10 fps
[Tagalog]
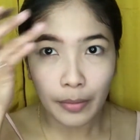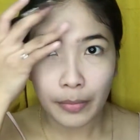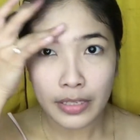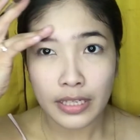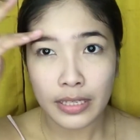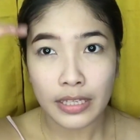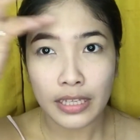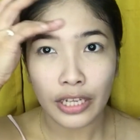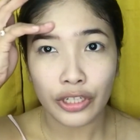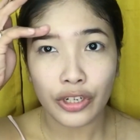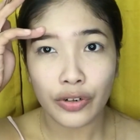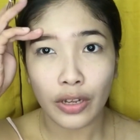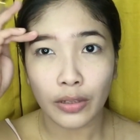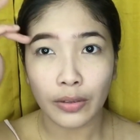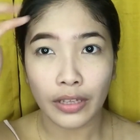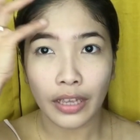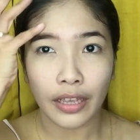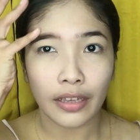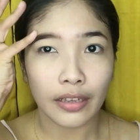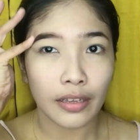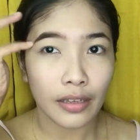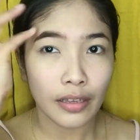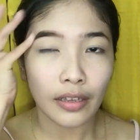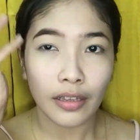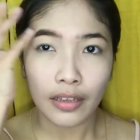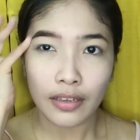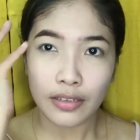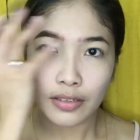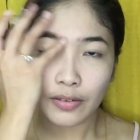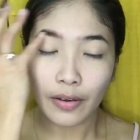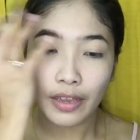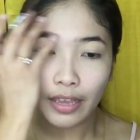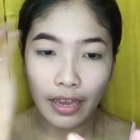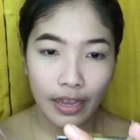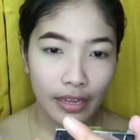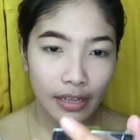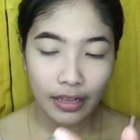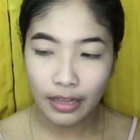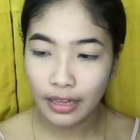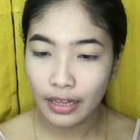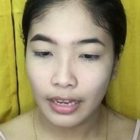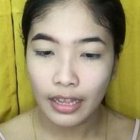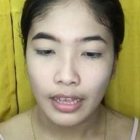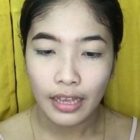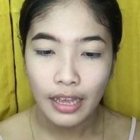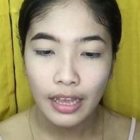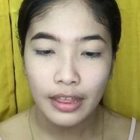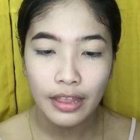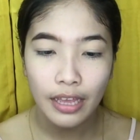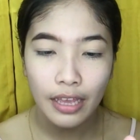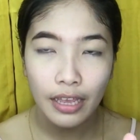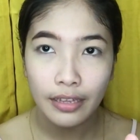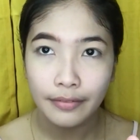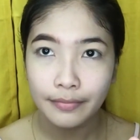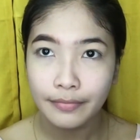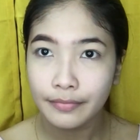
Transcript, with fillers: mas natural looking. So, ayan. And then,